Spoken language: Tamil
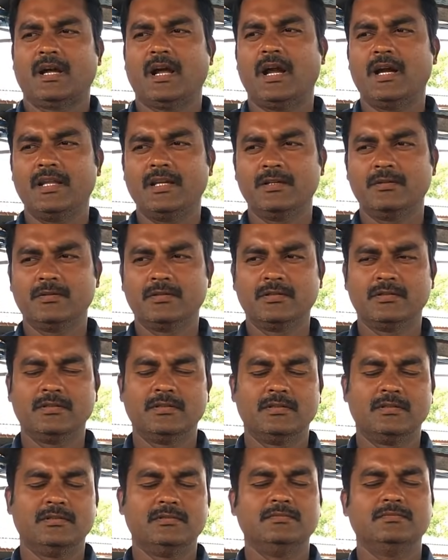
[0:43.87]
காலையில் ஒரு
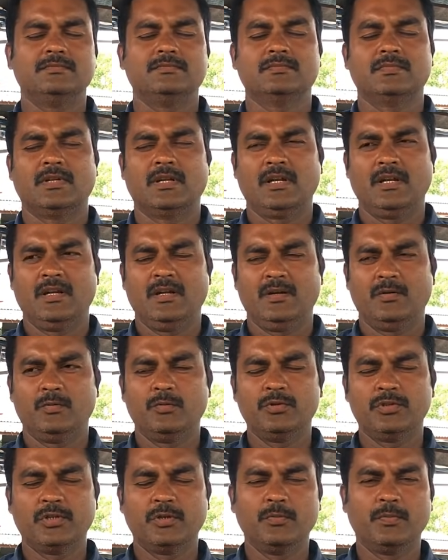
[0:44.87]

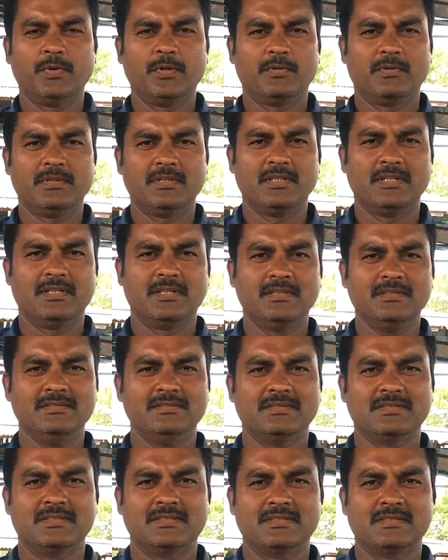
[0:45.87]
நூற்றி முப்பது வந்ததுன்னா
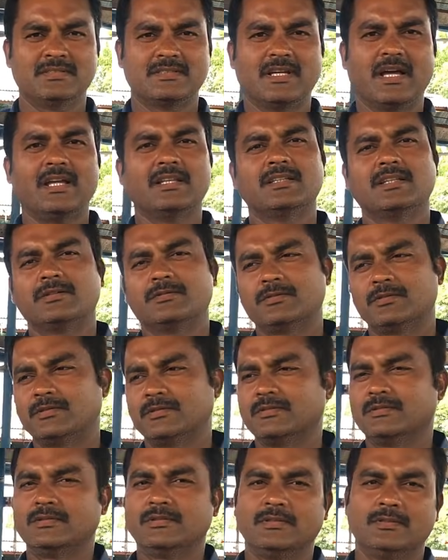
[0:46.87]
சாயந்தரம் ஒரு
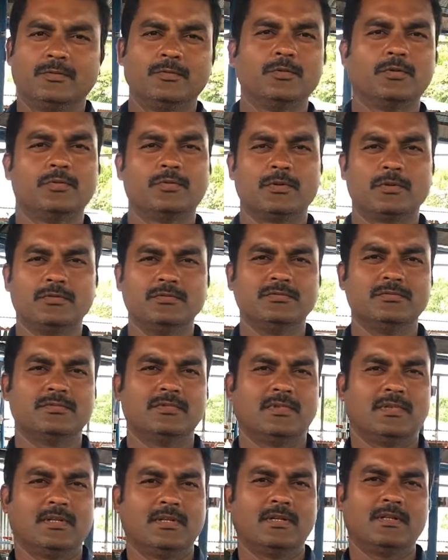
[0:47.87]
நூறு வரும்
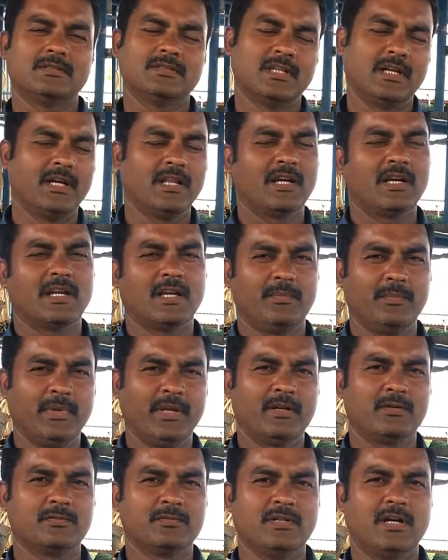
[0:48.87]
சில நேரம்
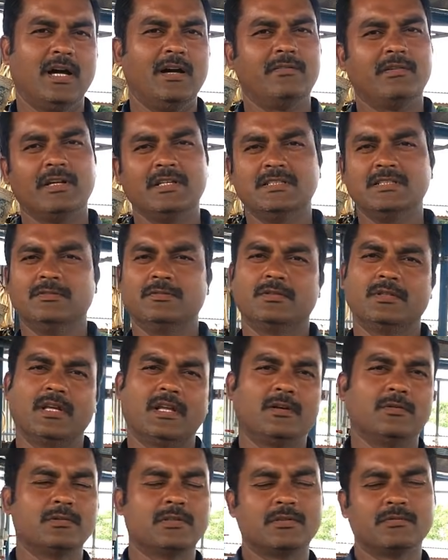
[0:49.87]
கம்மியாகும் ஆவரேஜாக ஒரு
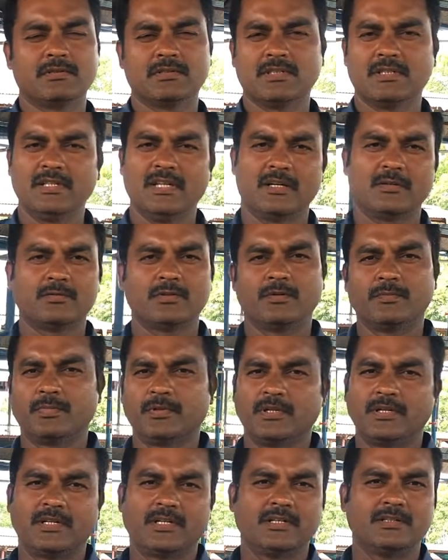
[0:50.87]
இரநூத்தி இருபத்தஞ்சு இரநூத்தி
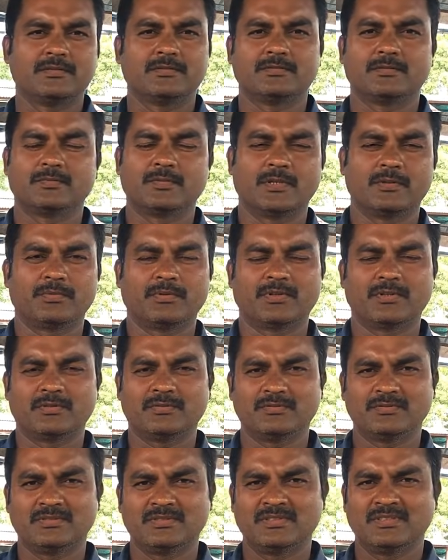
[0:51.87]
முப்பது லிட்டர் உற்பத்தி பண்ணுறோம்